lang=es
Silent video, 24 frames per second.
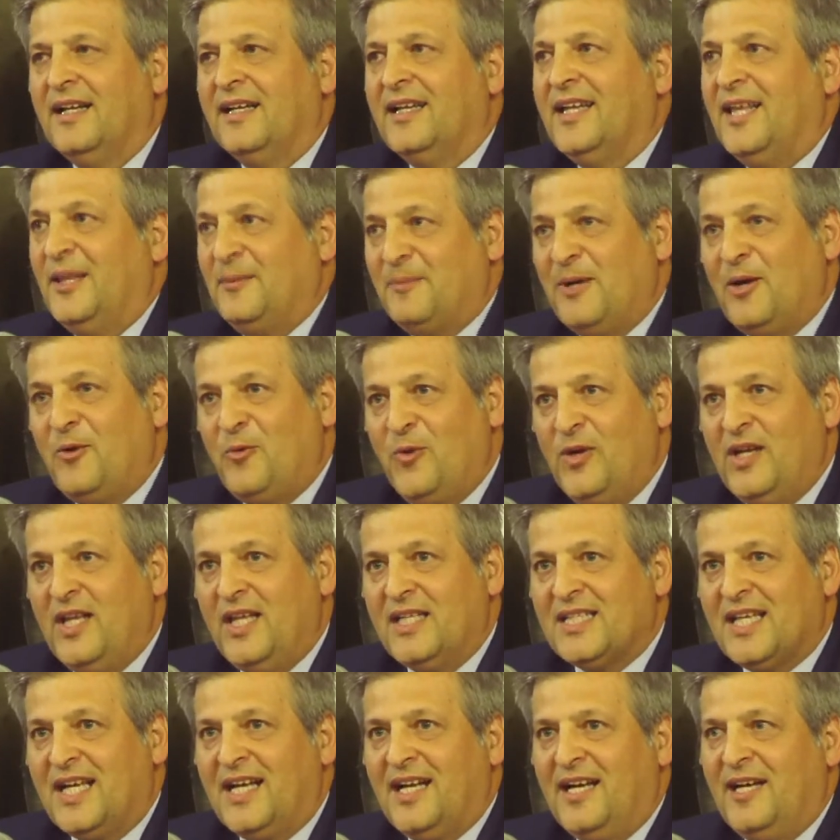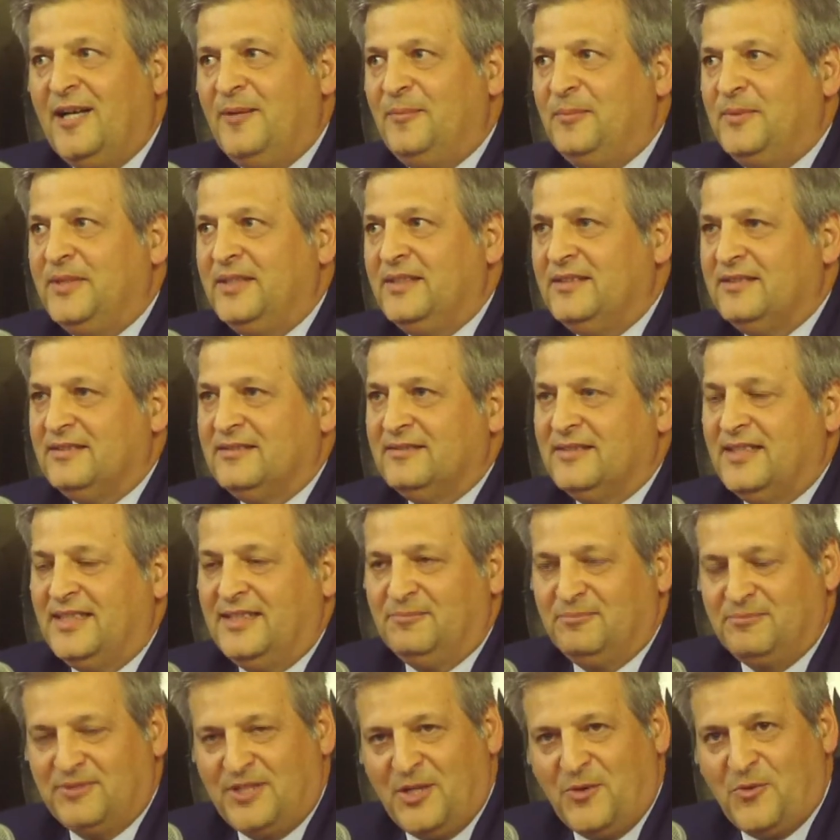y además William St.
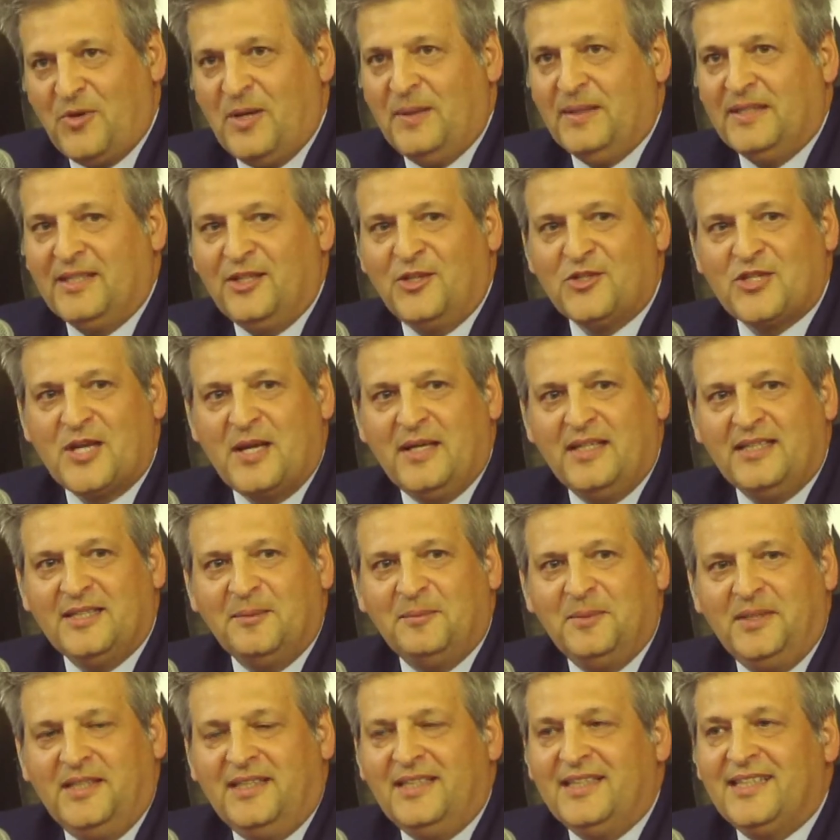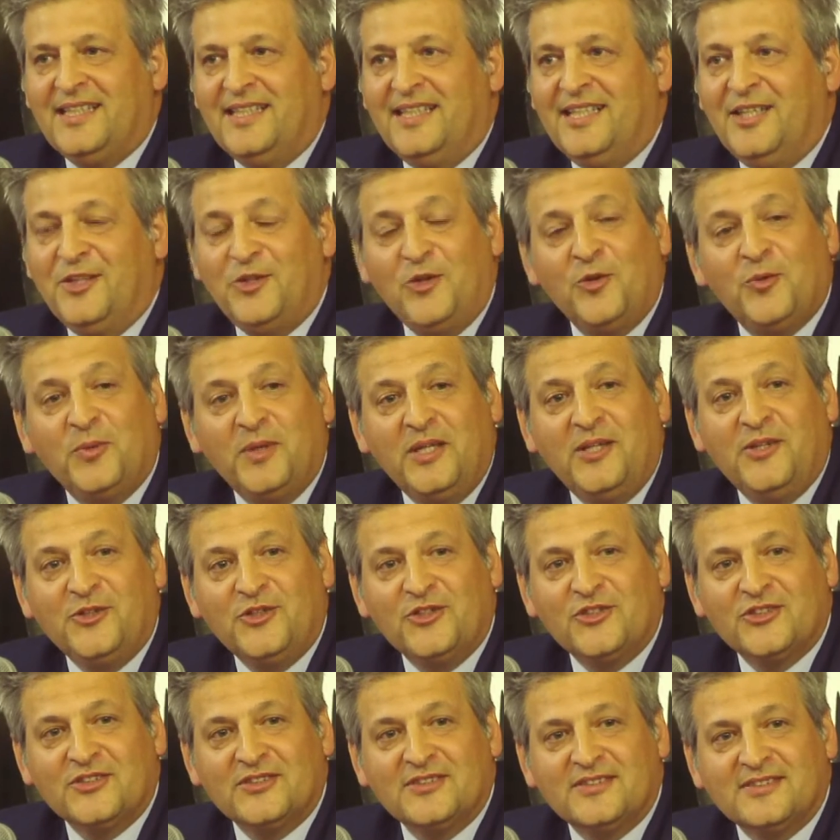que seguramente lo saben también, tiene dos
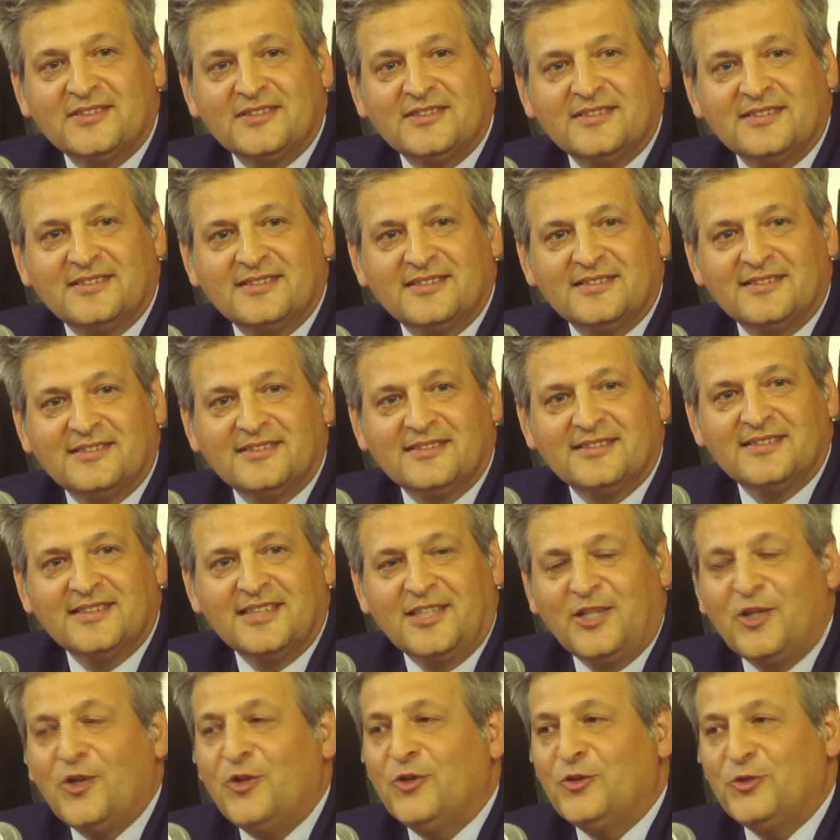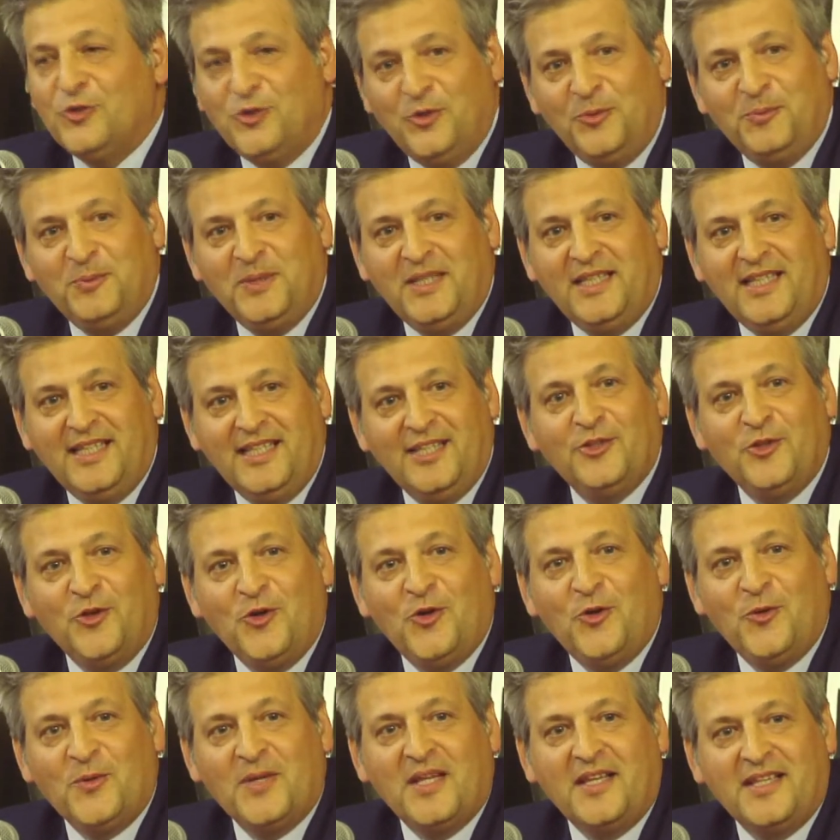vinos con nombre de
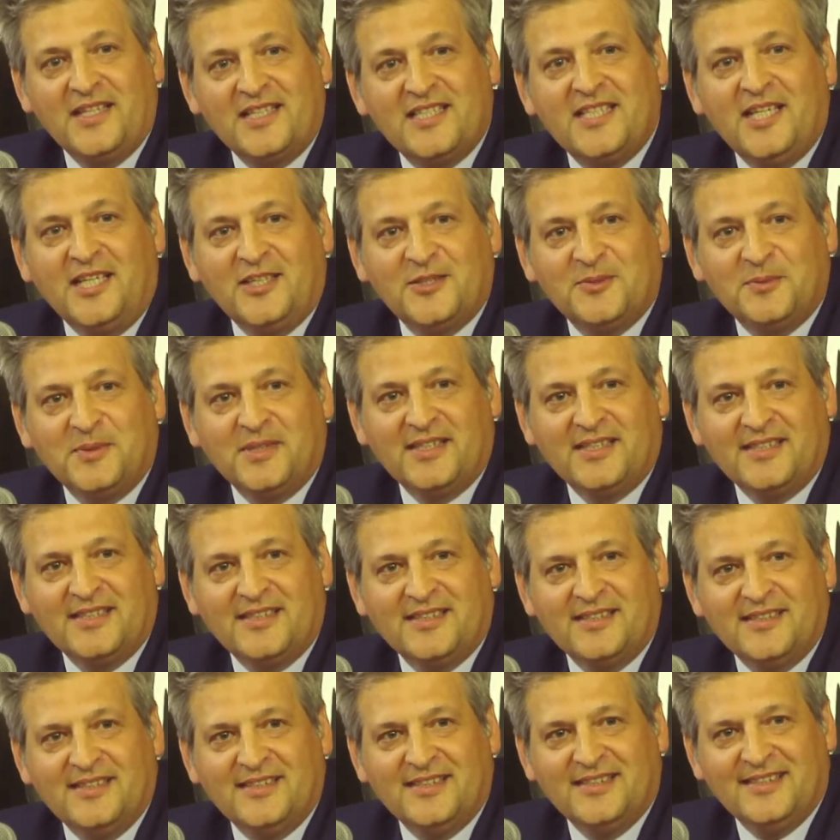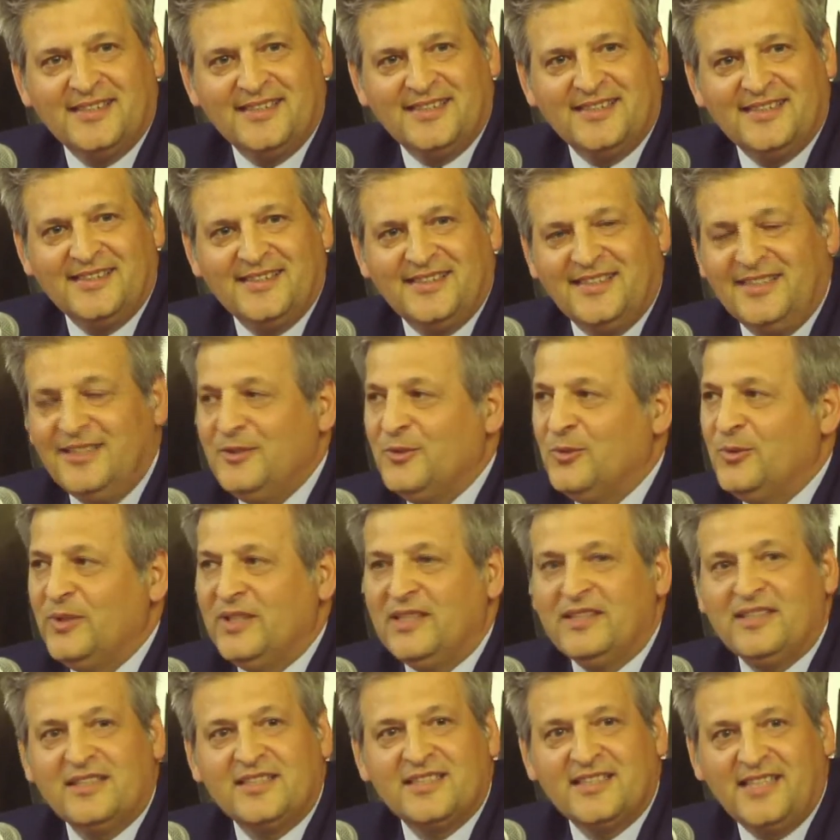dos obras de Shakespeare. ¿eh?
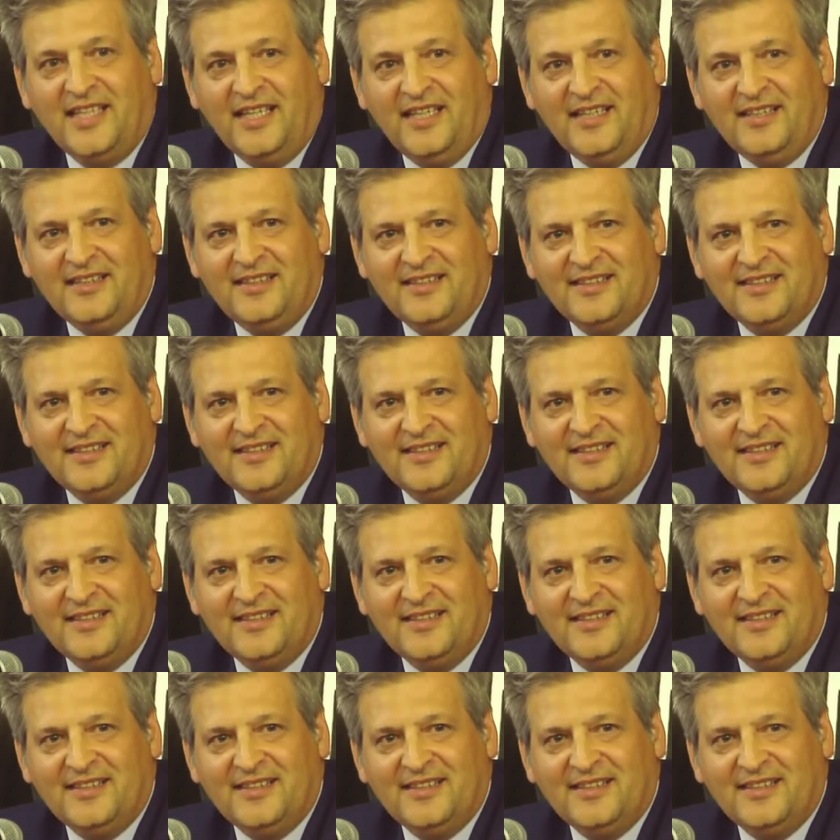Winter's Tale